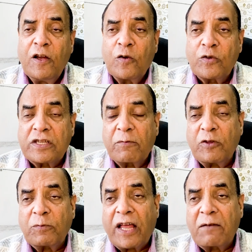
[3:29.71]
उस समय
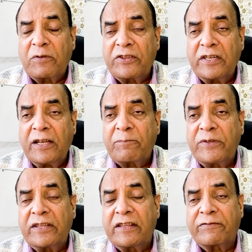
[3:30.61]
तो प्रधानमंत्री
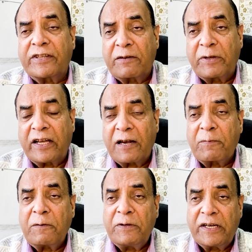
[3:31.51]
अपने दफ्तर में घर
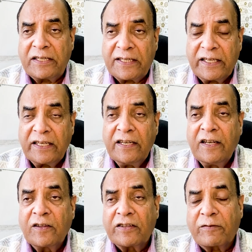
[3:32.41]
पर भी नहीं थे
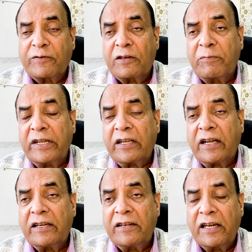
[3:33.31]
दफ्तर में
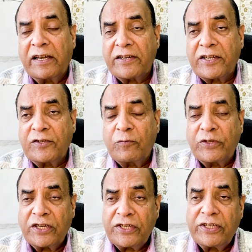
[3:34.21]
कई डेलीगेशन जो
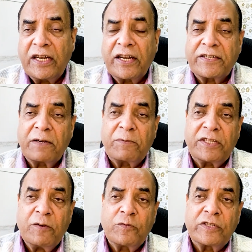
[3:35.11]
विदेशी डेलीगेशन में
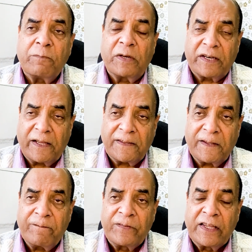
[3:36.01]
थे उनसे मिल रहे थे
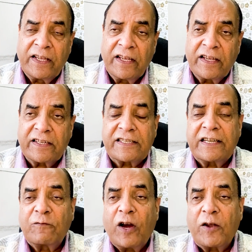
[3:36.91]
इसलिए
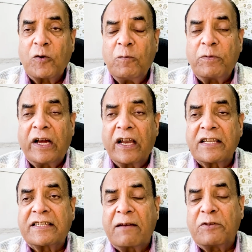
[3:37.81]
वो आरोप गलत
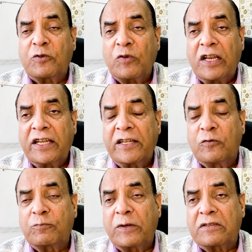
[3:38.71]
साबित हुआ लेकिन
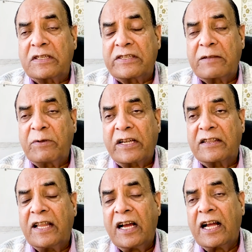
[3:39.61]
उस पर संसद में
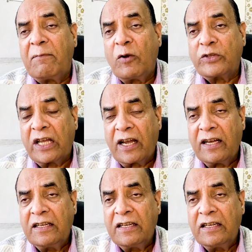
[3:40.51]
कितना हंगामा होता रहा